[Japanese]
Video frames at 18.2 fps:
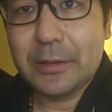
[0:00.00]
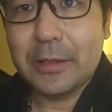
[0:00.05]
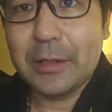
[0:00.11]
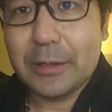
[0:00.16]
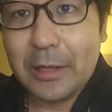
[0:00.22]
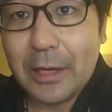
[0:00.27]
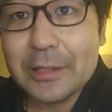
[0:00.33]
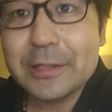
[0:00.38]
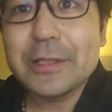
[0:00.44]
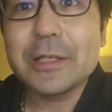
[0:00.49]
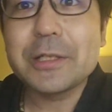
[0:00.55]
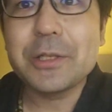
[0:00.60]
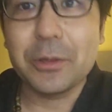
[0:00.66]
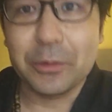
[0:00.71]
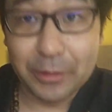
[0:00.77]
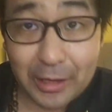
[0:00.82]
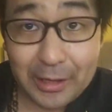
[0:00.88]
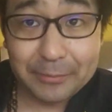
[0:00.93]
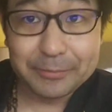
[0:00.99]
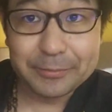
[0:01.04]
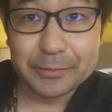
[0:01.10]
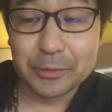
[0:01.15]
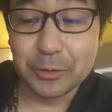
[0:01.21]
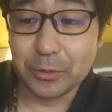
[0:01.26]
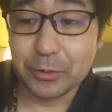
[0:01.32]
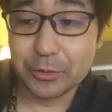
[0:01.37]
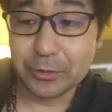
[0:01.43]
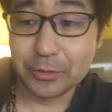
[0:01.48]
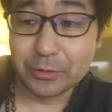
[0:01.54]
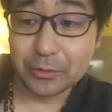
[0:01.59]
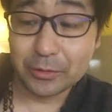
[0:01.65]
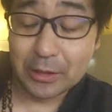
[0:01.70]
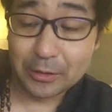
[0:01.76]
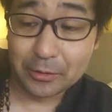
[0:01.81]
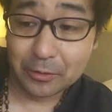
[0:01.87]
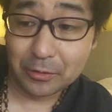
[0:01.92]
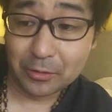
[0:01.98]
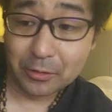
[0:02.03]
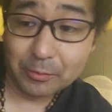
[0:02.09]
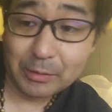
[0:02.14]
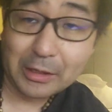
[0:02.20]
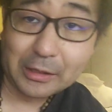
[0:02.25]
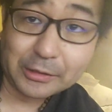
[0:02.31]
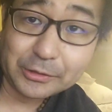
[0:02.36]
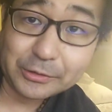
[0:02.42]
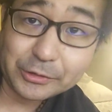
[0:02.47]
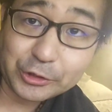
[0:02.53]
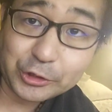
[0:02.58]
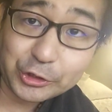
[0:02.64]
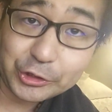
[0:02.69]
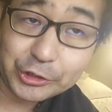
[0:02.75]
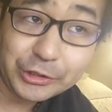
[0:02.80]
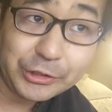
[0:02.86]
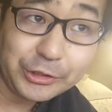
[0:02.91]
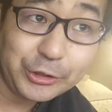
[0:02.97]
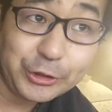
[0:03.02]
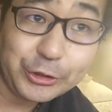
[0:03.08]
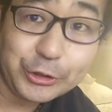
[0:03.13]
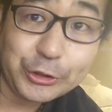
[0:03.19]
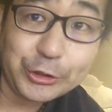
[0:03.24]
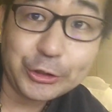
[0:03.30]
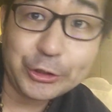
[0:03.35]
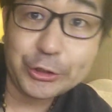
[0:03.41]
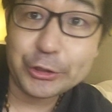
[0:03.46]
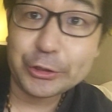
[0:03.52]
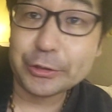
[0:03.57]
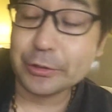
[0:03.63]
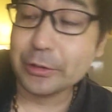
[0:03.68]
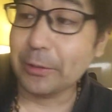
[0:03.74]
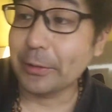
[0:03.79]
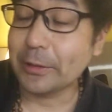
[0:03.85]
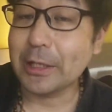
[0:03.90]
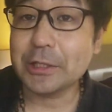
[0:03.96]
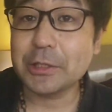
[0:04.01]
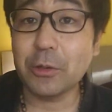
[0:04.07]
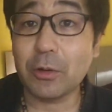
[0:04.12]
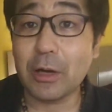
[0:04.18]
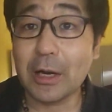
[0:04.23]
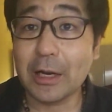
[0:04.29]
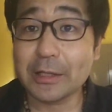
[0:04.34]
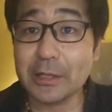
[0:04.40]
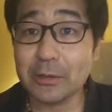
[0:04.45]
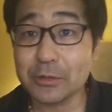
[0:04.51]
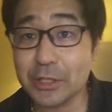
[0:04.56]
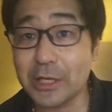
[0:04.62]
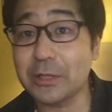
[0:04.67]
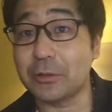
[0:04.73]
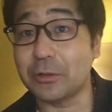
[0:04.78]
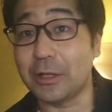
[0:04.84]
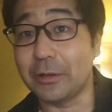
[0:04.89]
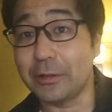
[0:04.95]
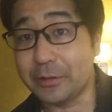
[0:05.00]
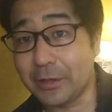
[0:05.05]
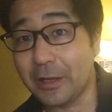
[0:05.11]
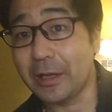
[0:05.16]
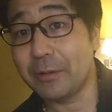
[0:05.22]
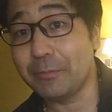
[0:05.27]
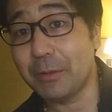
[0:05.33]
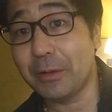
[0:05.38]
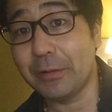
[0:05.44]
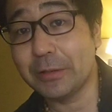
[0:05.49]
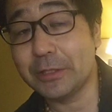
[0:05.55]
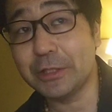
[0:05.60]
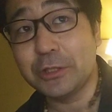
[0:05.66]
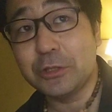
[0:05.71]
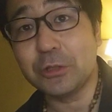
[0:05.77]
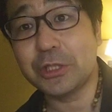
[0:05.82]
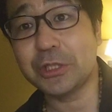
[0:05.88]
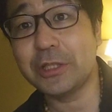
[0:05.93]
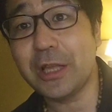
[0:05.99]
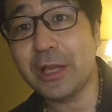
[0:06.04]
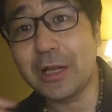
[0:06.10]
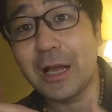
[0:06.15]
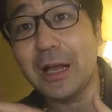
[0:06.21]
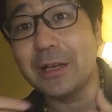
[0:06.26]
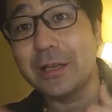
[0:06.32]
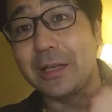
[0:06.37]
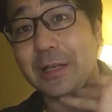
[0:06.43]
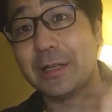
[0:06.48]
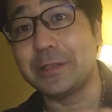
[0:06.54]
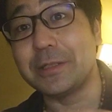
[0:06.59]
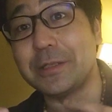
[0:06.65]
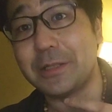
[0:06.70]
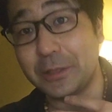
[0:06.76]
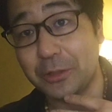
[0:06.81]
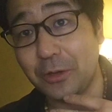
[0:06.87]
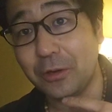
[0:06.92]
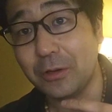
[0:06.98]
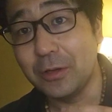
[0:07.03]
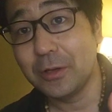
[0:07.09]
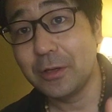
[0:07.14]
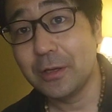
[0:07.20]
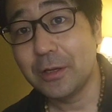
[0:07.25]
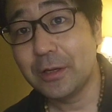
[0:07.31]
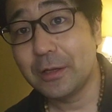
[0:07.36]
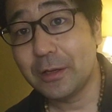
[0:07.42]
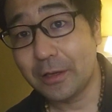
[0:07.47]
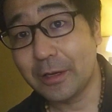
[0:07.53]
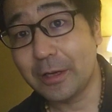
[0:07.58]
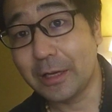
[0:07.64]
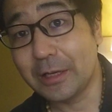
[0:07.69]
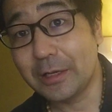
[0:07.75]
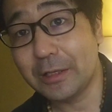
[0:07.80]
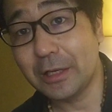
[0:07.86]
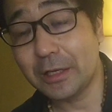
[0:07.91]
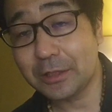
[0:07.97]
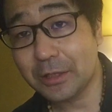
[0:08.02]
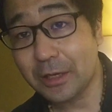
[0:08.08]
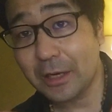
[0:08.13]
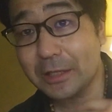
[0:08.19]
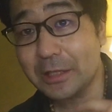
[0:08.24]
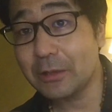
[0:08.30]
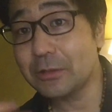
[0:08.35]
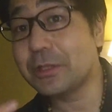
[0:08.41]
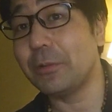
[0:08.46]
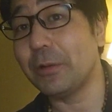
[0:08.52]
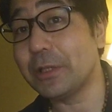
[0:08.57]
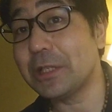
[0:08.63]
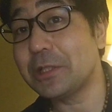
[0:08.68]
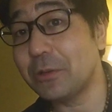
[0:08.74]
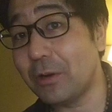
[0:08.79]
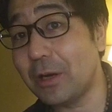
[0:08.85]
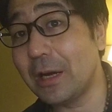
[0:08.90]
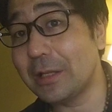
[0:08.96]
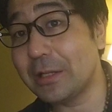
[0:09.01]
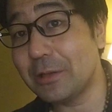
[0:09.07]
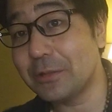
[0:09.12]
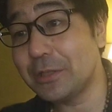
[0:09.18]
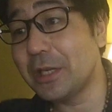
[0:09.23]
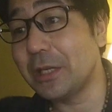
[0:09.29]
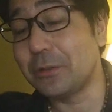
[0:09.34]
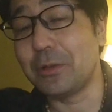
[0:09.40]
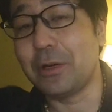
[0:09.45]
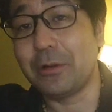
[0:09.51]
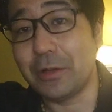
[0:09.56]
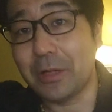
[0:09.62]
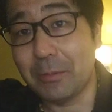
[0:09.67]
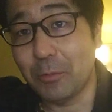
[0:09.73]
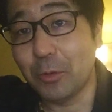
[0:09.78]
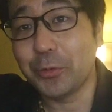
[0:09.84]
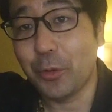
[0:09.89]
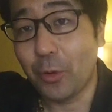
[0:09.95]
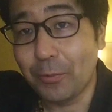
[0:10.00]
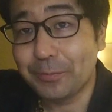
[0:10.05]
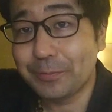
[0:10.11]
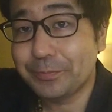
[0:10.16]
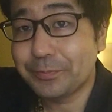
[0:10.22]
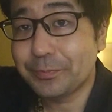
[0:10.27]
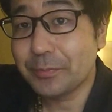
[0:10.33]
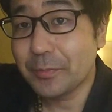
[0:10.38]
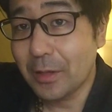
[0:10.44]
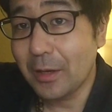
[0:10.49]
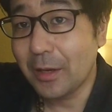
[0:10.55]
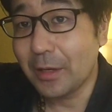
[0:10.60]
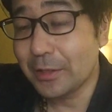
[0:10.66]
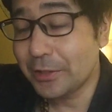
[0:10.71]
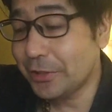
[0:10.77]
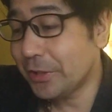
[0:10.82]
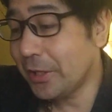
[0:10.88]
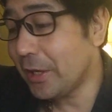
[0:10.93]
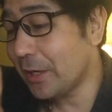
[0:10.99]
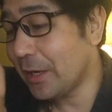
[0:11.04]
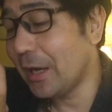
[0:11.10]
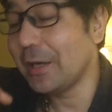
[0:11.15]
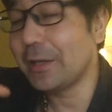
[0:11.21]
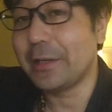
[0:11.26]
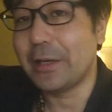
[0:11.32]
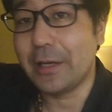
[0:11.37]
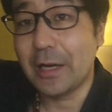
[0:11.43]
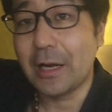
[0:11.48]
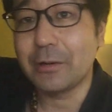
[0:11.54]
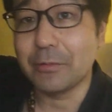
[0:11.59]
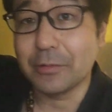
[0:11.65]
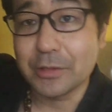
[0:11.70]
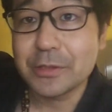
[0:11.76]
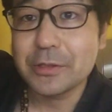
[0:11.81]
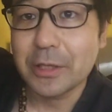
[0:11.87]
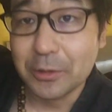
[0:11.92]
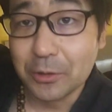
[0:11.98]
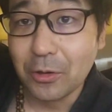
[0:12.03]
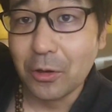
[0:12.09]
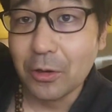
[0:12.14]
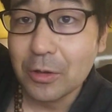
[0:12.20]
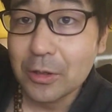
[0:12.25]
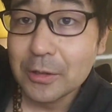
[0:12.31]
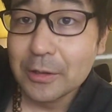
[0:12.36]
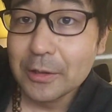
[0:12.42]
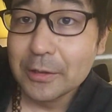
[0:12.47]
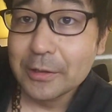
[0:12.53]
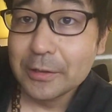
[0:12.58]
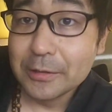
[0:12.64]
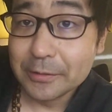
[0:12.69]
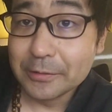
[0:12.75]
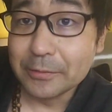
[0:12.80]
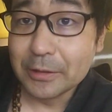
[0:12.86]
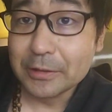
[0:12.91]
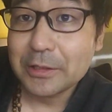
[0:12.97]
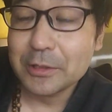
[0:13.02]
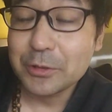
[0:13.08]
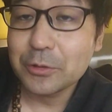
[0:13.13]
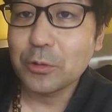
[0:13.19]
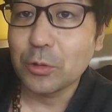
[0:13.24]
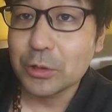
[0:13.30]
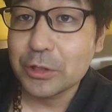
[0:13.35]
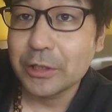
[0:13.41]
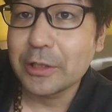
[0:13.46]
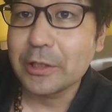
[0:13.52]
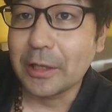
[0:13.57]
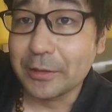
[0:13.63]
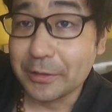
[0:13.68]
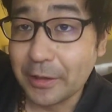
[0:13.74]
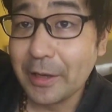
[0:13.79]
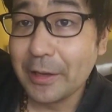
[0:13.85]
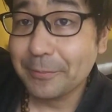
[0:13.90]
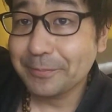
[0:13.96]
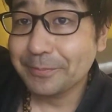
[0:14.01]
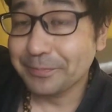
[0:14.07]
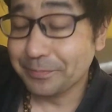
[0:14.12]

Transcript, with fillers: いや、大事ですよね。そういう、あの、まあ、親友というか、私の空手の生徒なので、まあ、一応指定関係なんですけど、はい、空手の、私の空手の生徒なので、元。はい、指定関係があるんですけど、私がずっと教えてたんで、